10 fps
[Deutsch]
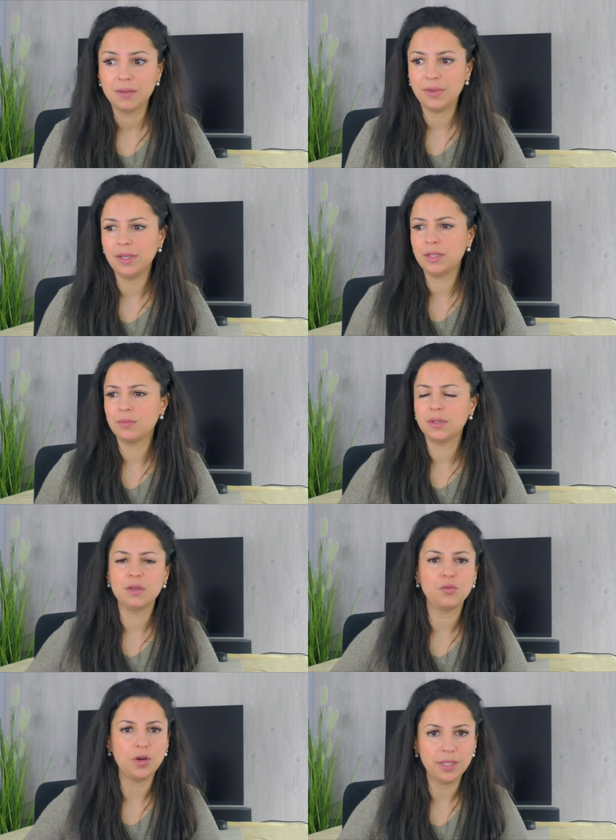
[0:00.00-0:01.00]
Wenn ich mit
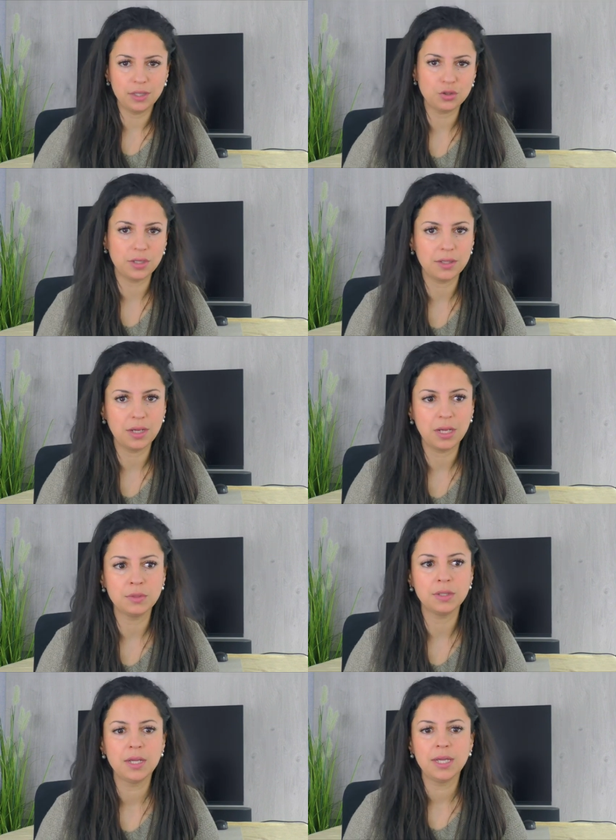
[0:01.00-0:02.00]
einer Freundin gestritten
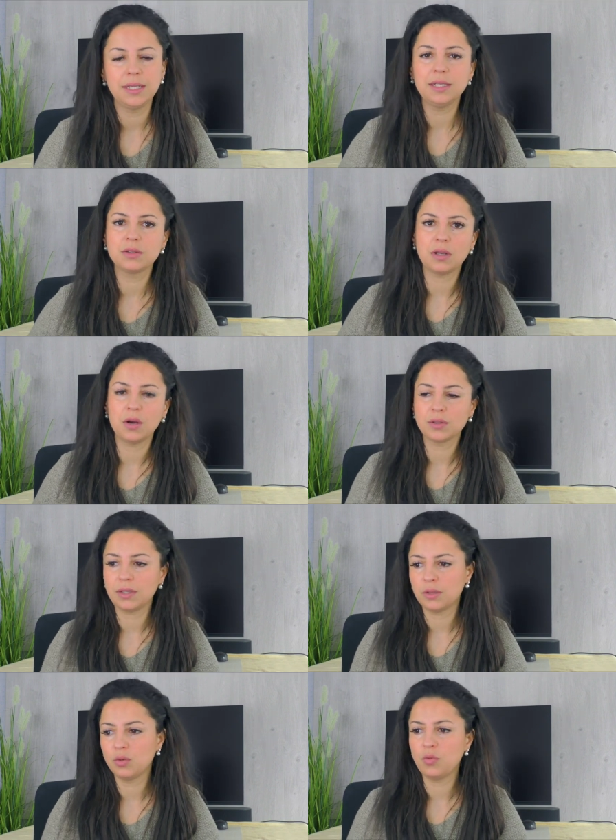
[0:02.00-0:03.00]
habe, nicht zu Hause
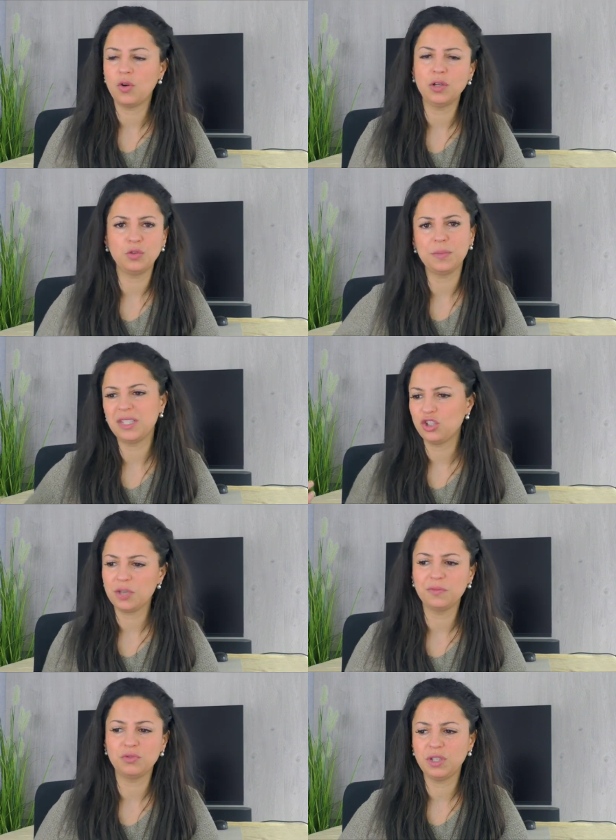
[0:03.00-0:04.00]
dann rumheule und über sie
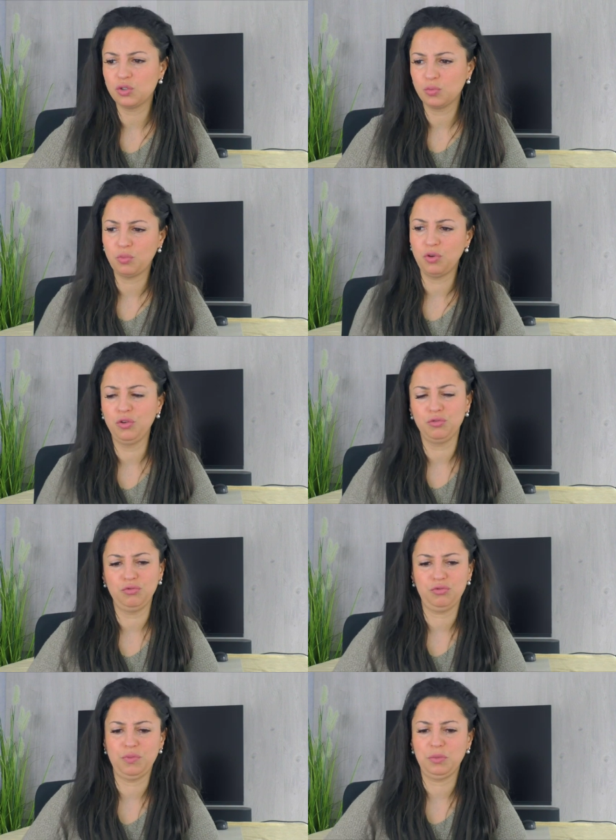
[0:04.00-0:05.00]
schimpfe und die ist so blöd
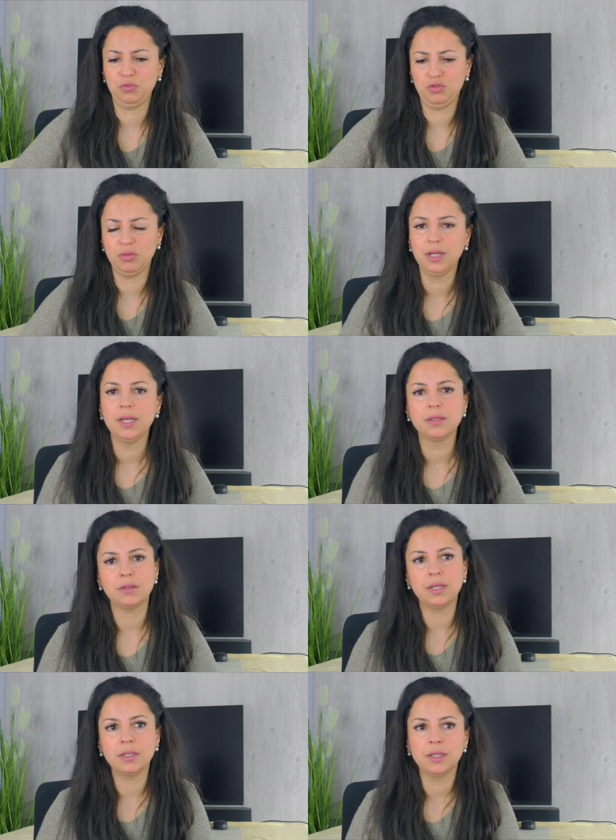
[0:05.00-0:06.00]
und das macht mich,
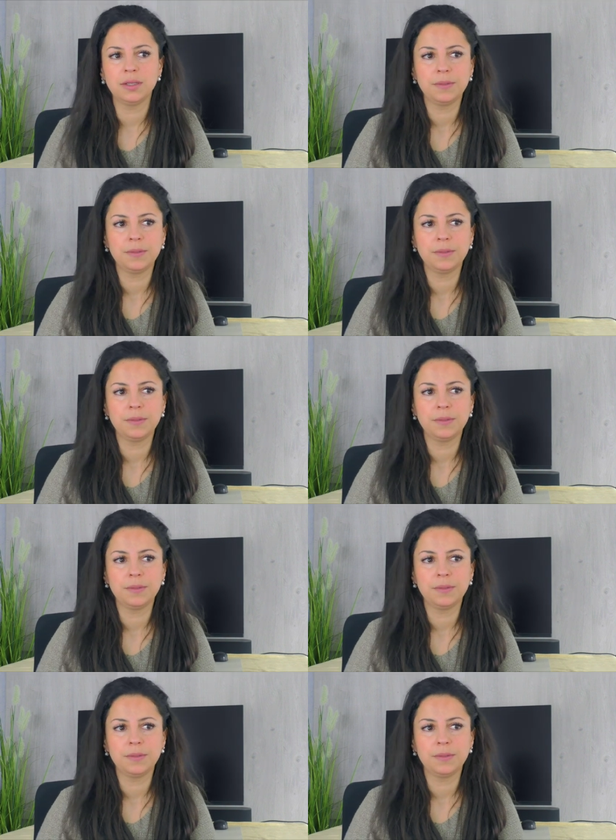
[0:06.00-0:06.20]
sondern